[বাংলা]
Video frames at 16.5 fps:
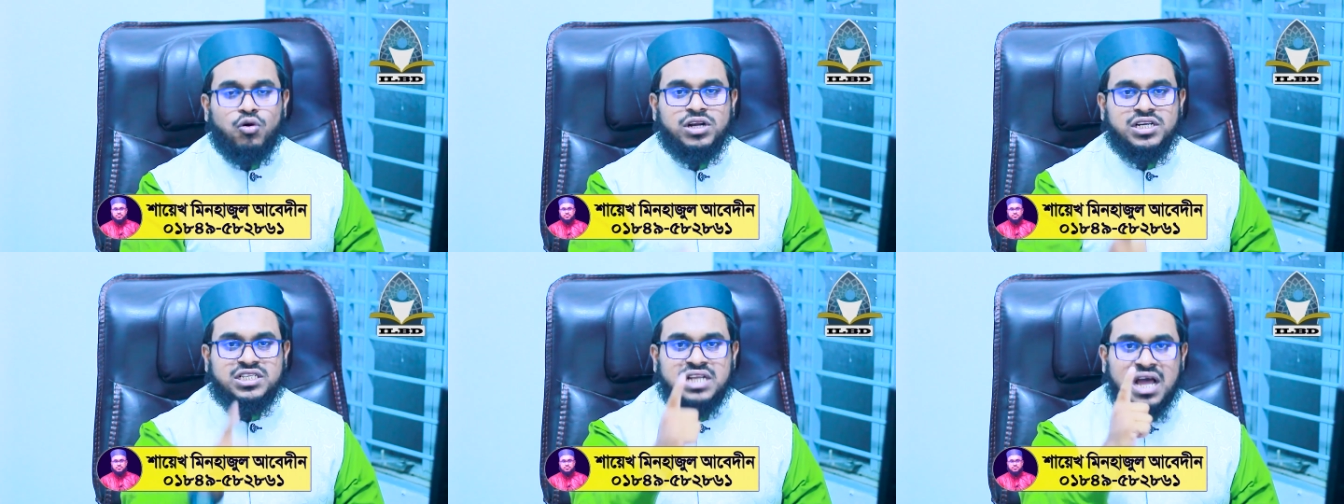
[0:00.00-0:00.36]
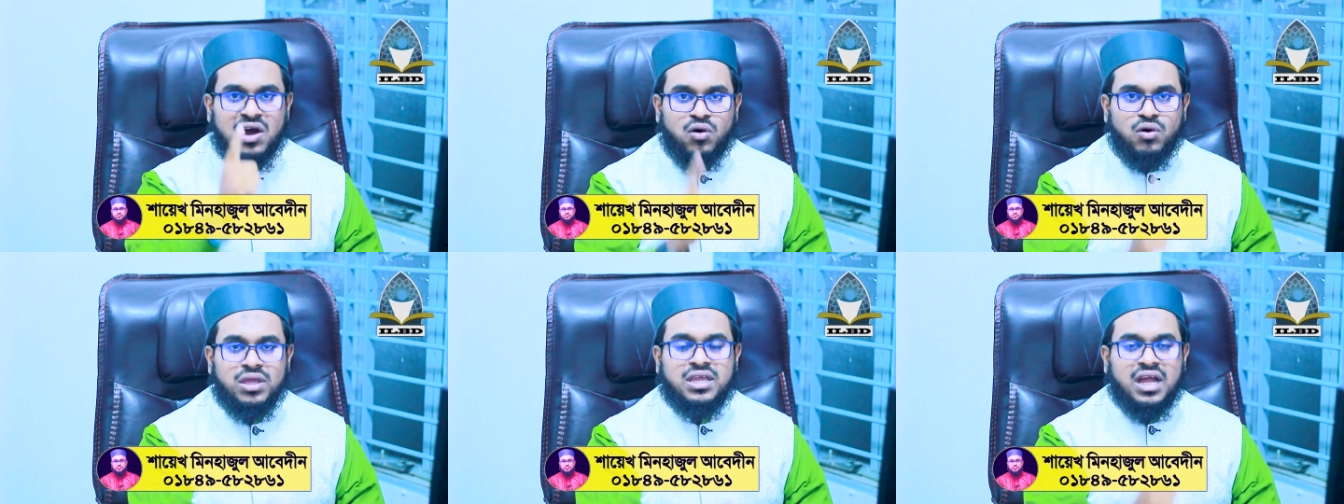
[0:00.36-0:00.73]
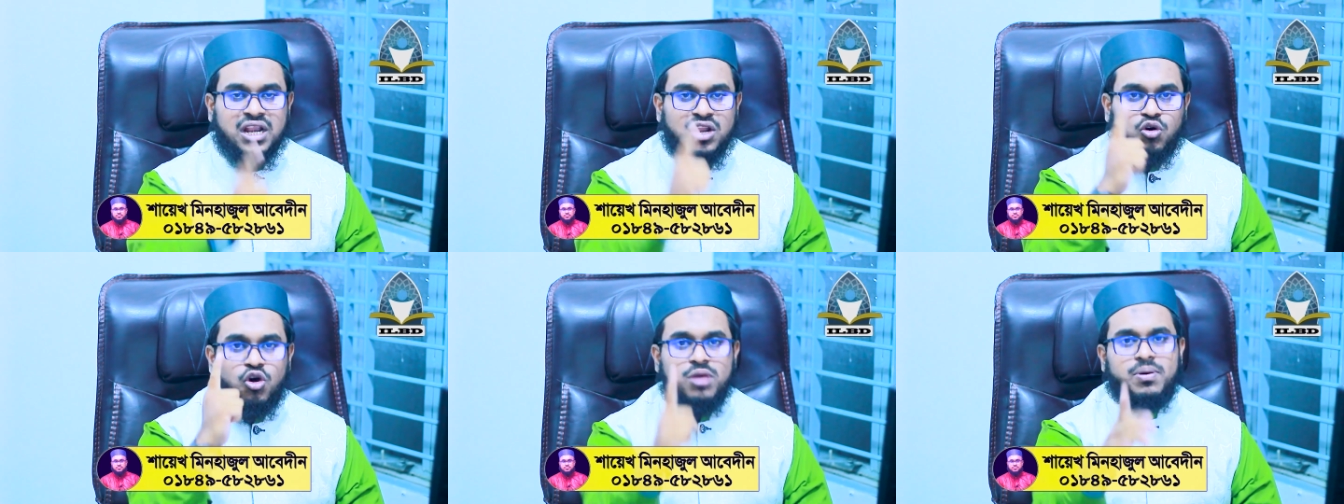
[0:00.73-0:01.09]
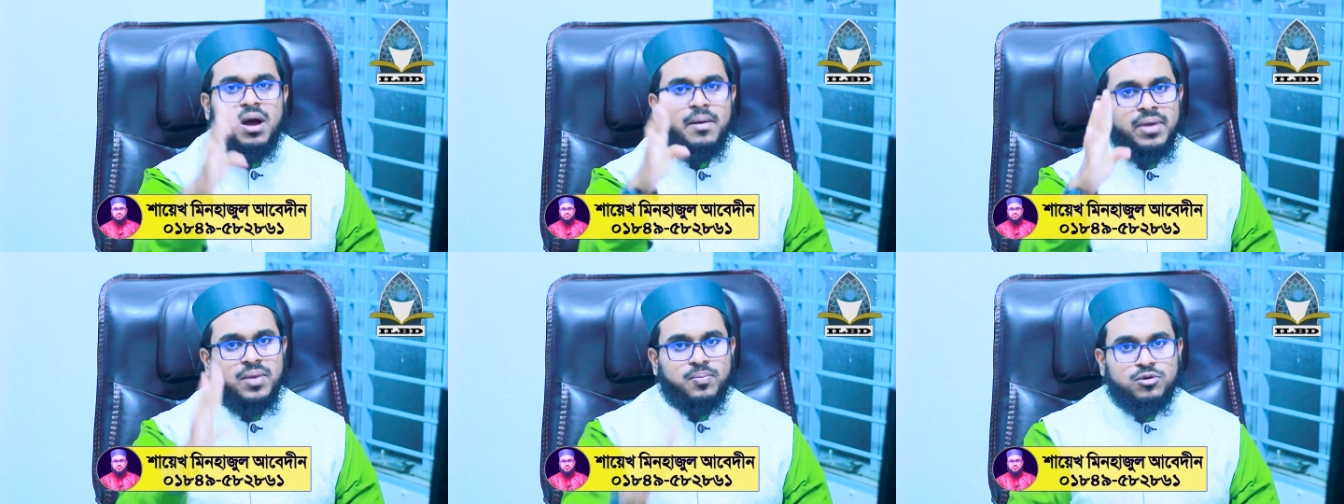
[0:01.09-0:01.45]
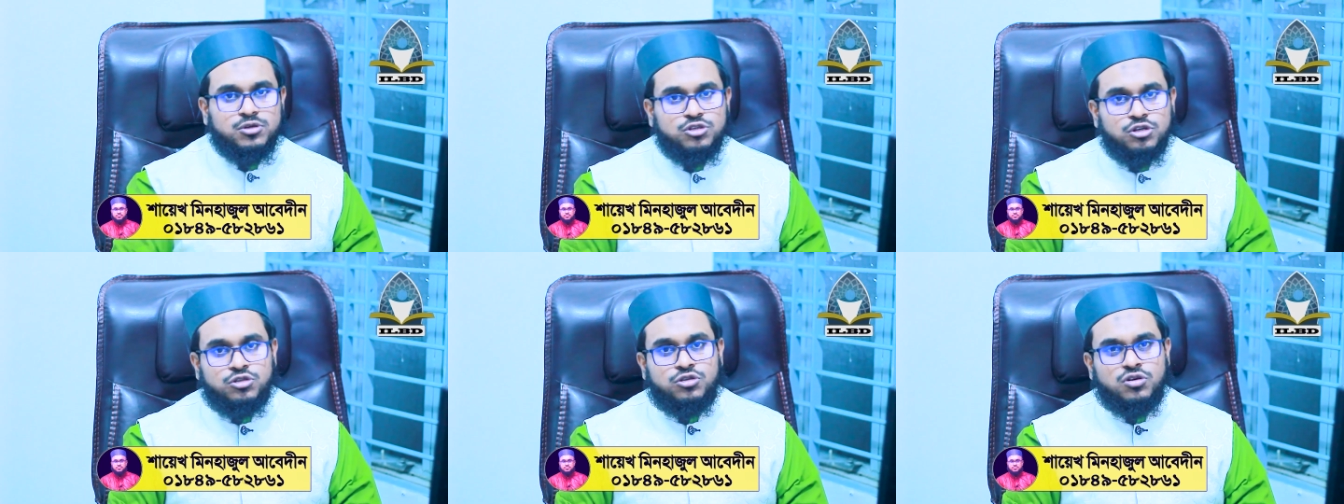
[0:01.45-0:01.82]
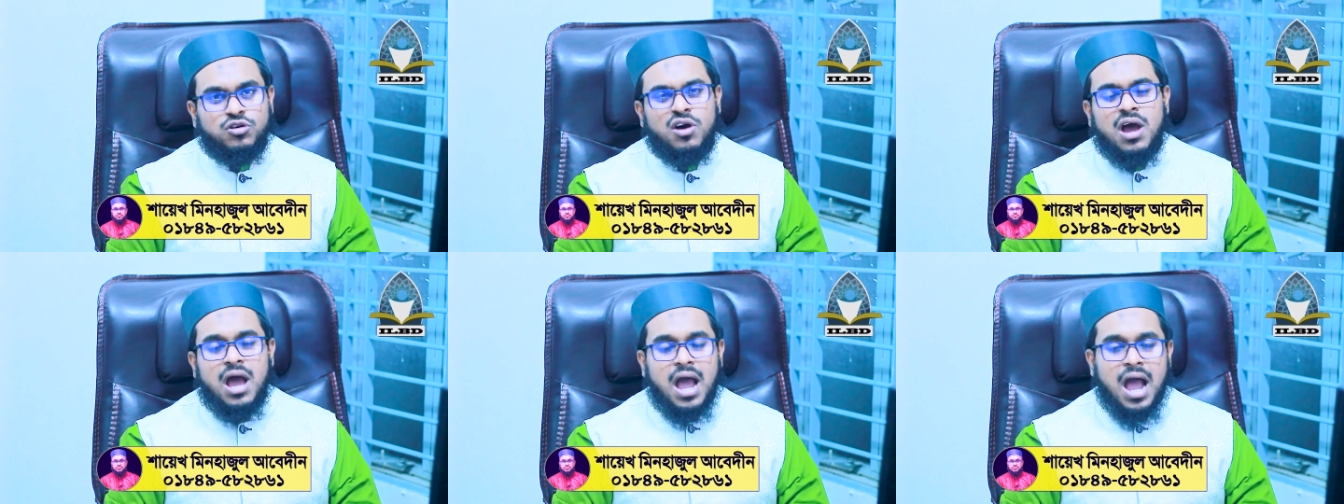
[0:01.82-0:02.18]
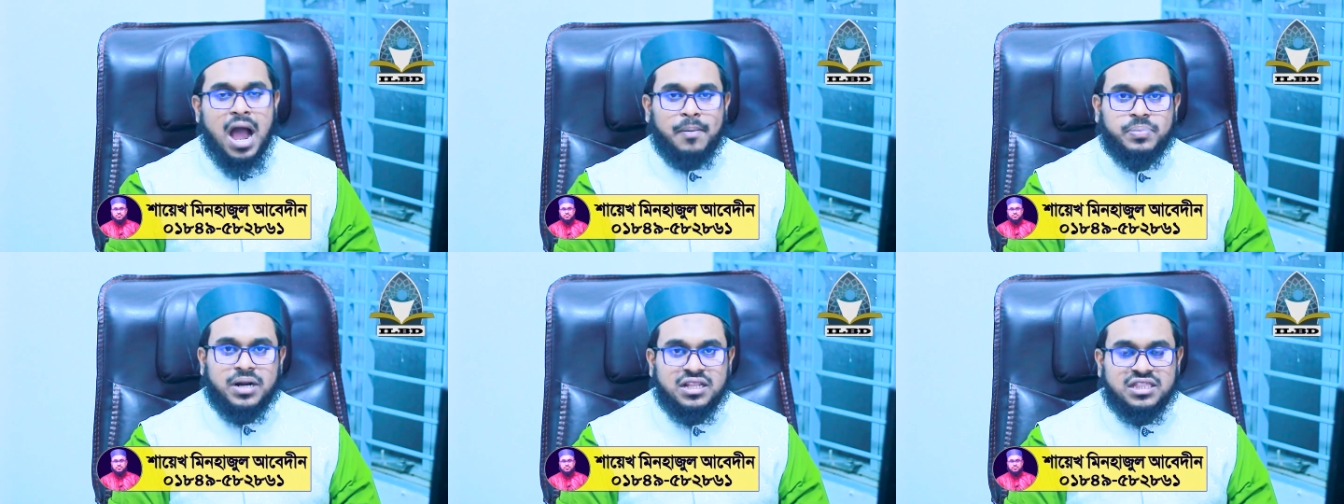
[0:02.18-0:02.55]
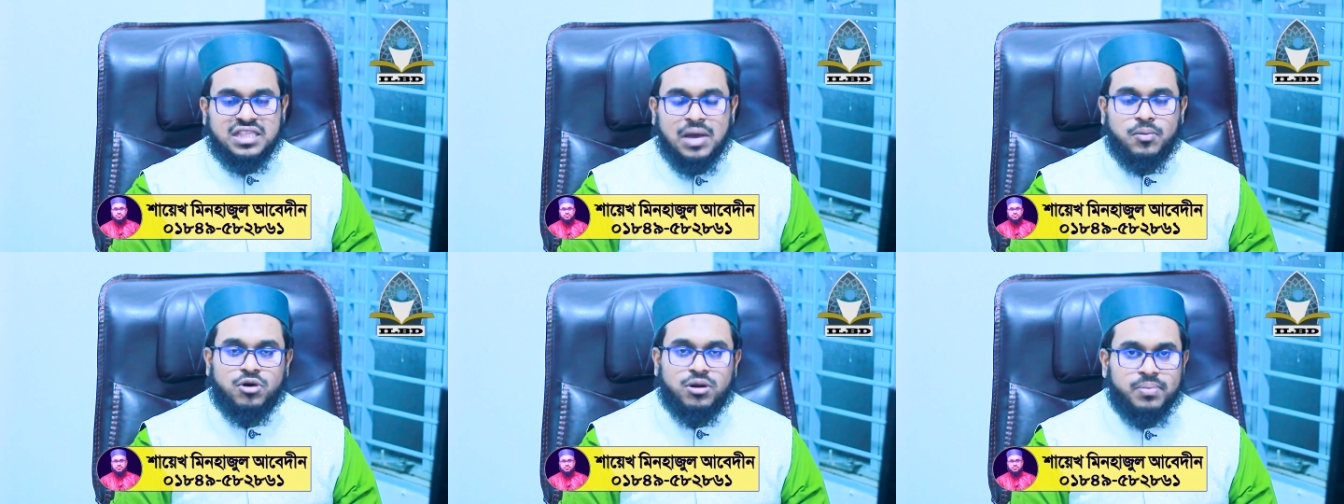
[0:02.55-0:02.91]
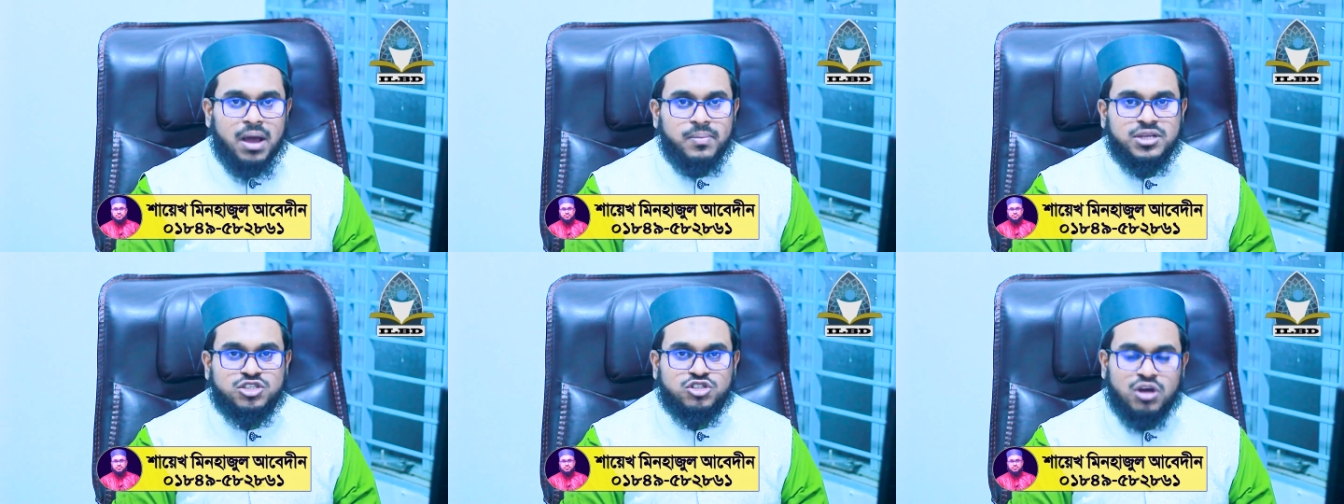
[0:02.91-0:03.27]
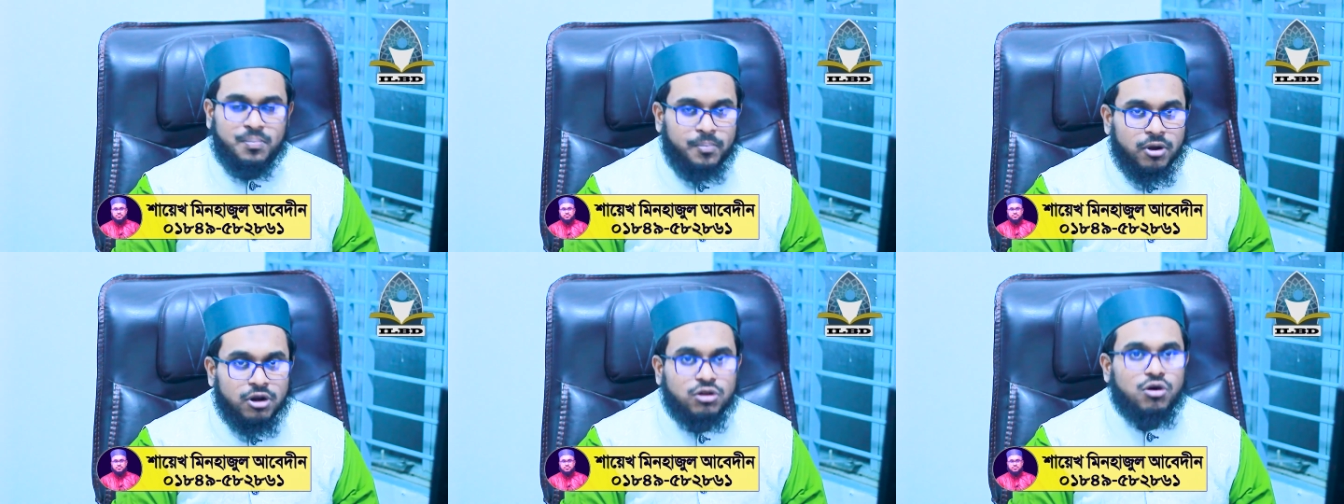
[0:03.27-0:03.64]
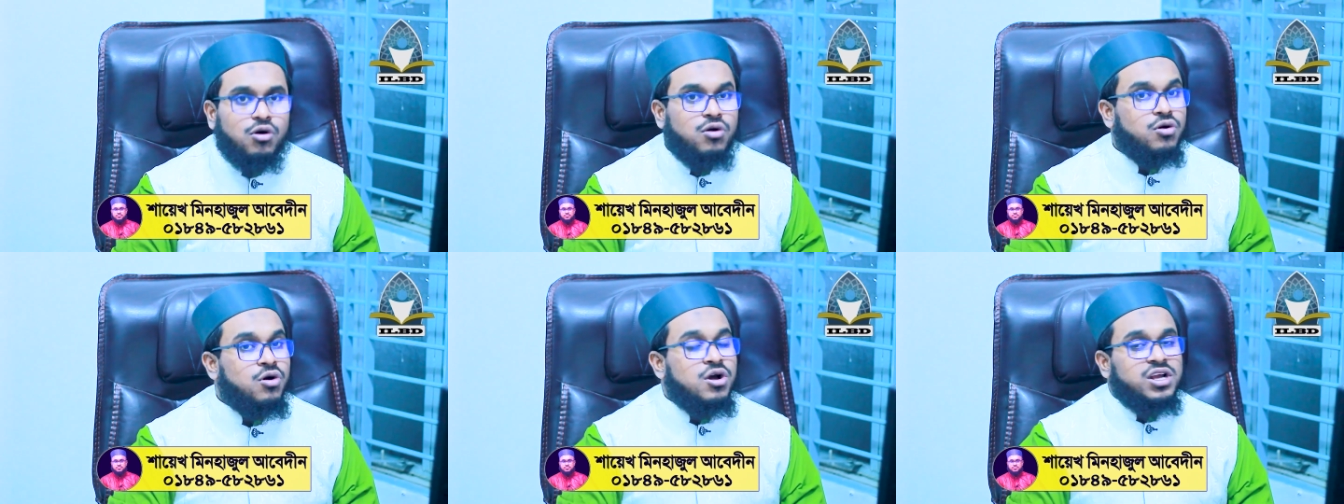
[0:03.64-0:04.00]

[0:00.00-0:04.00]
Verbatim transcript: ওইটা ওইখানে ওইভাবেই প্রযোজ্য আপনার দেবর ভাবির সম্পর্ক